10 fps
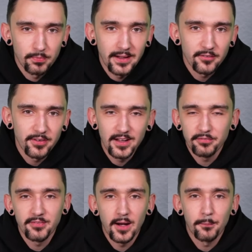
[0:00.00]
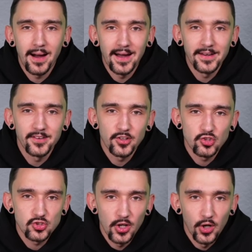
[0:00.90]
Beide Pfeifen haben einen
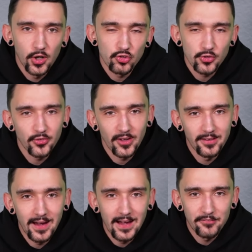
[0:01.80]
Schlauchanschluss, der